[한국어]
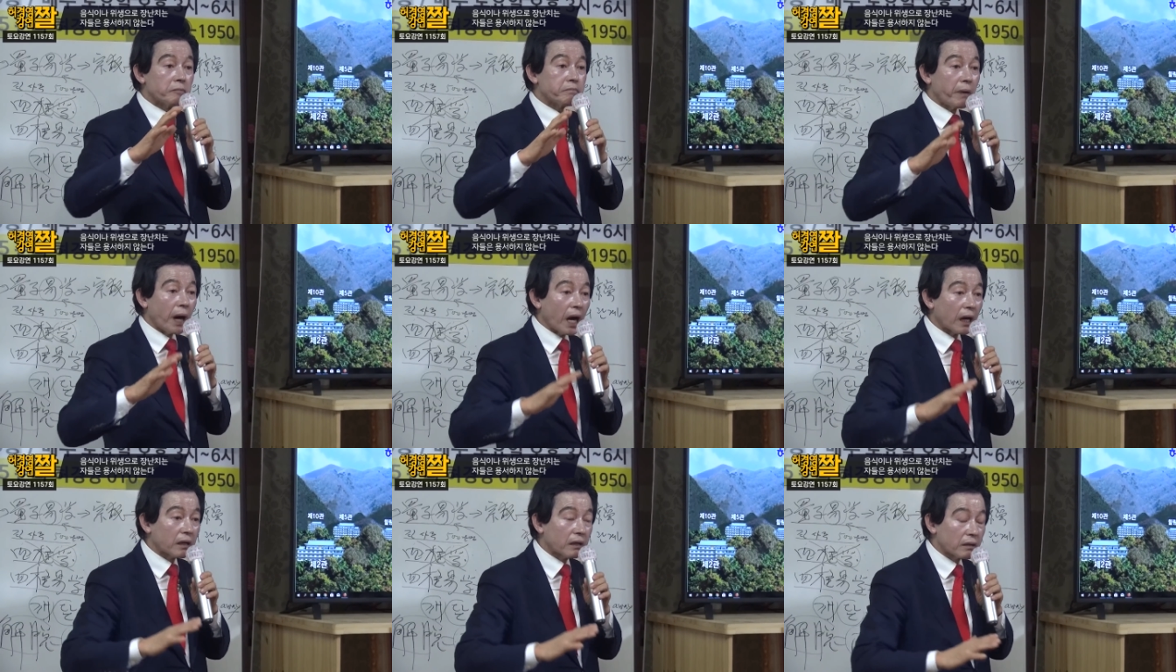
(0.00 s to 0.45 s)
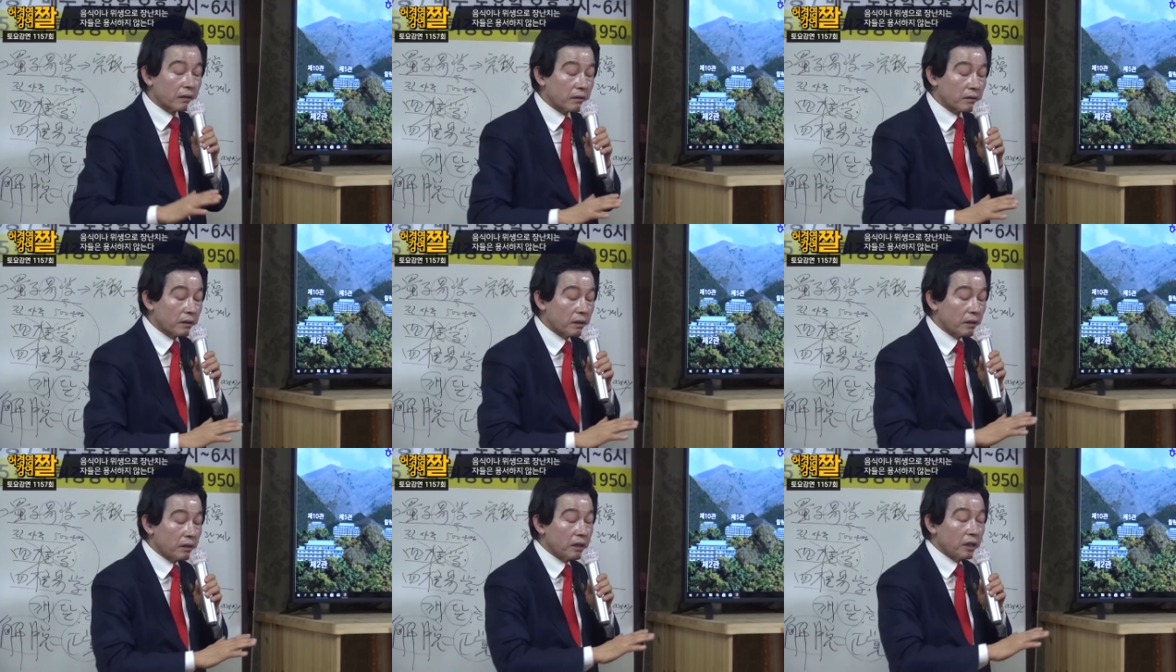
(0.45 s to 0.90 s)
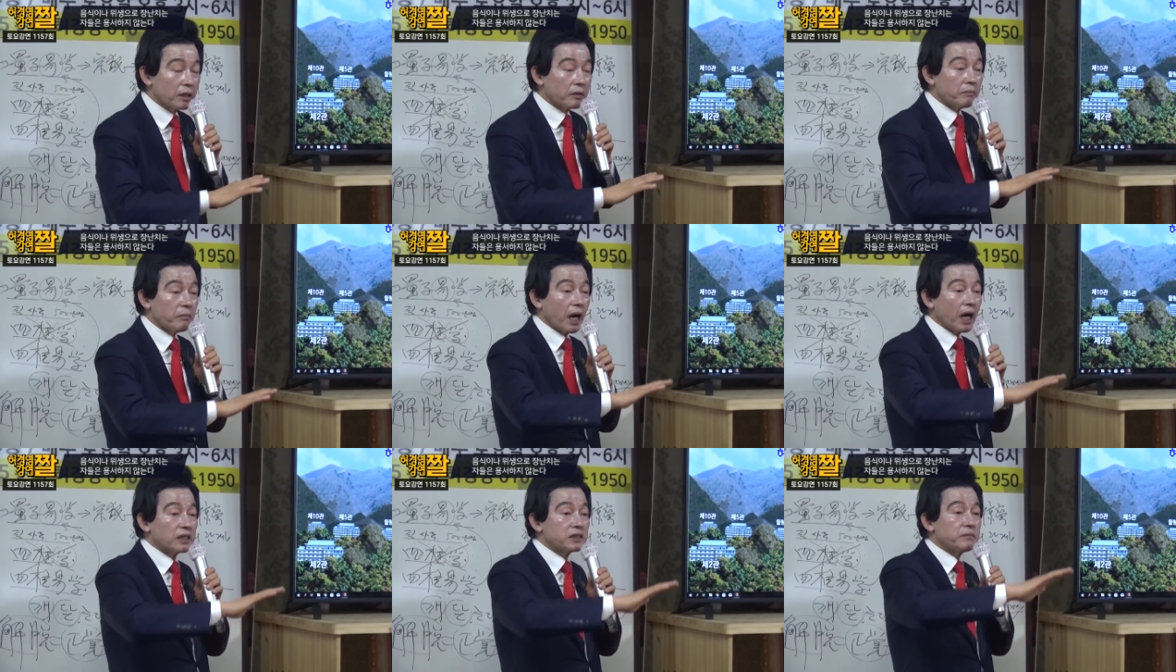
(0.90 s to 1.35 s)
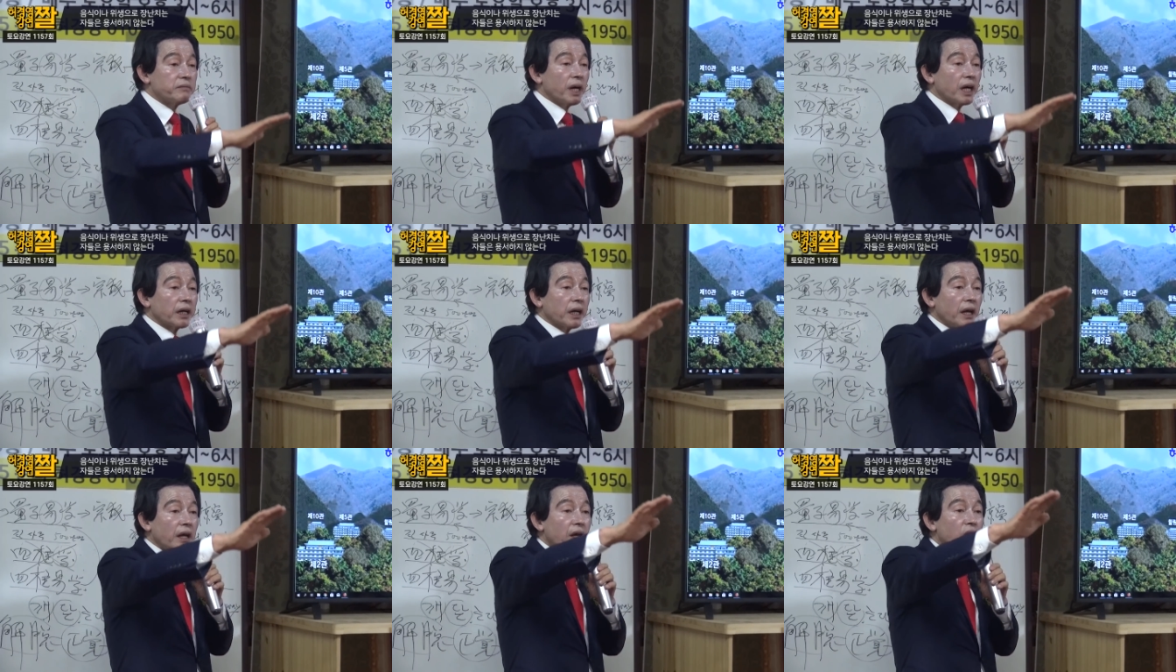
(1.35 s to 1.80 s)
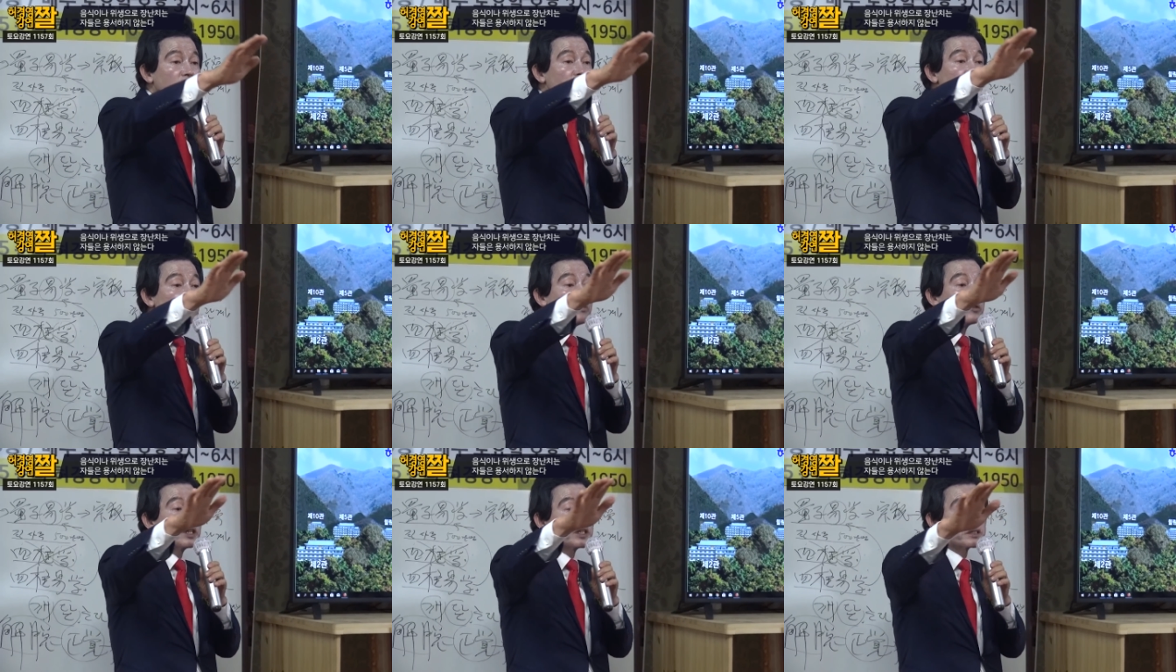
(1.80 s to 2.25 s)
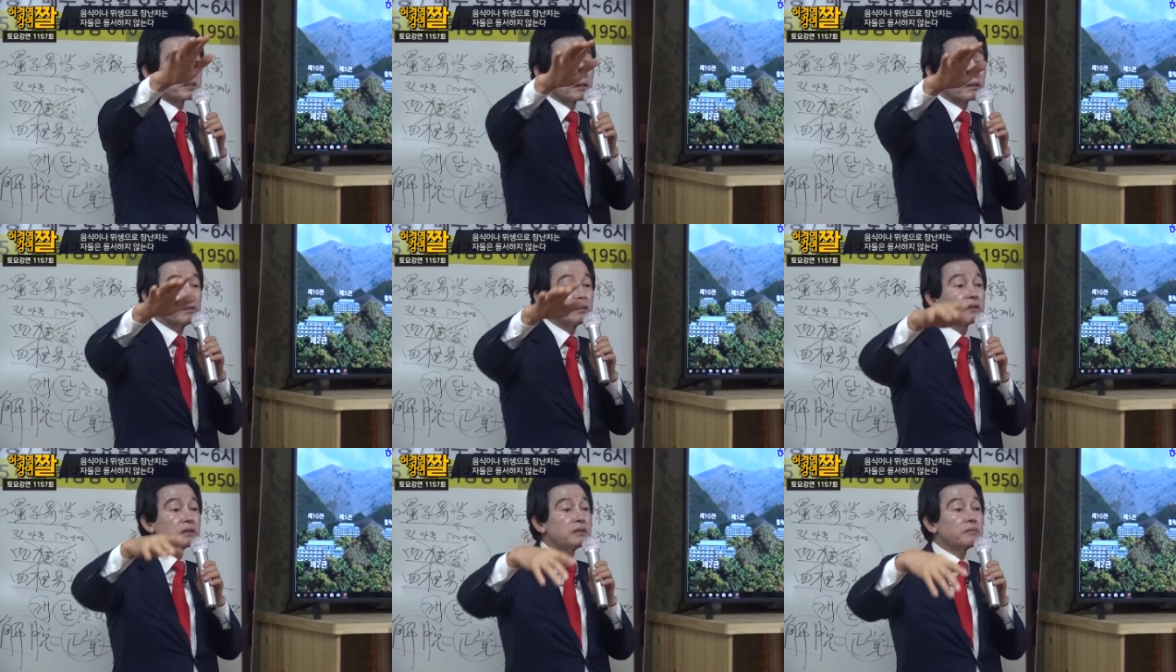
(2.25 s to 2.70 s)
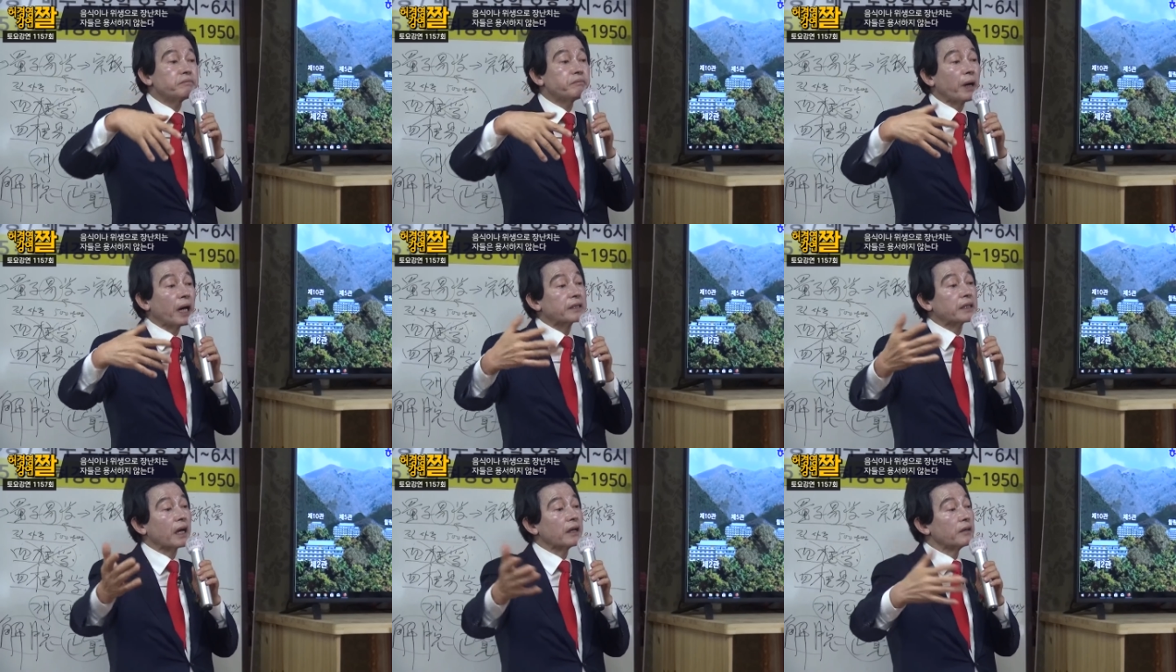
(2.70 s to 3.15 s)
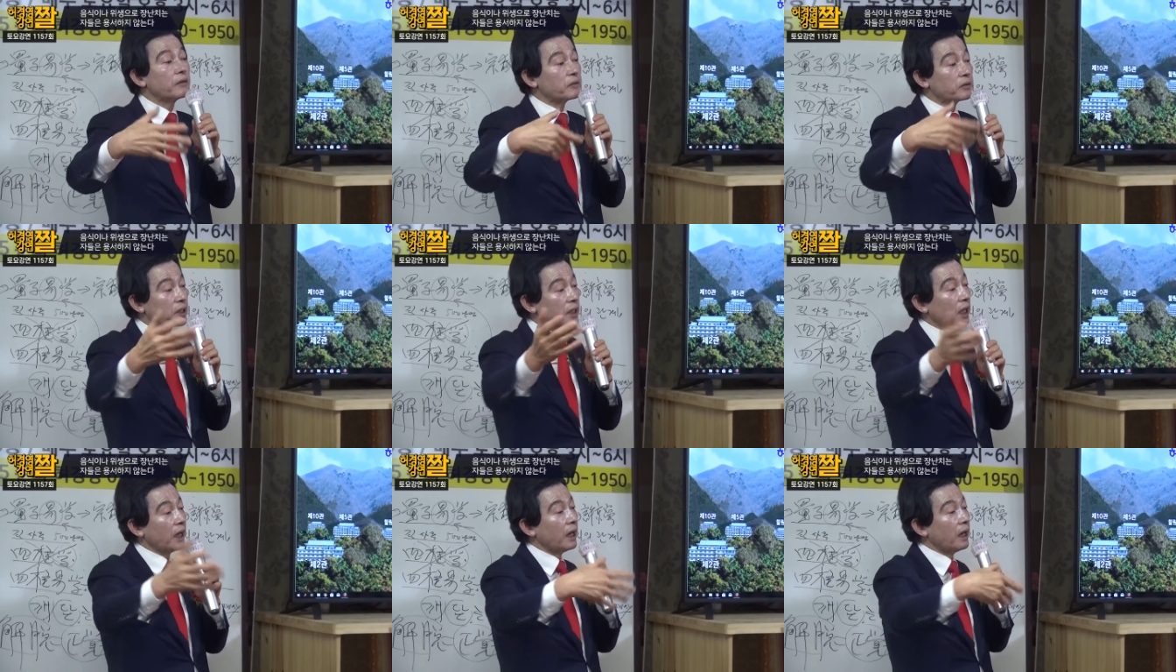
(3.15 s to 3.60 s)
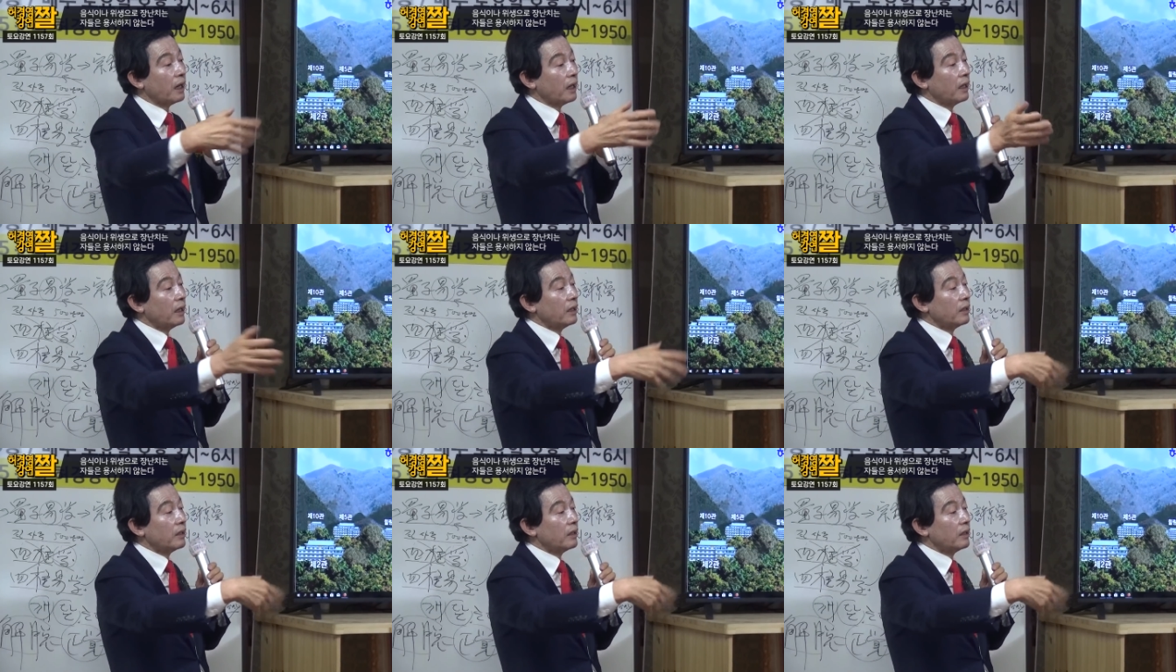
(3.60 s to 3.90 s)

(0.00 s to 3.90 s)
밥그릇을 마지막에 헹군 물이 있어. 그거는 받아요, 우리가.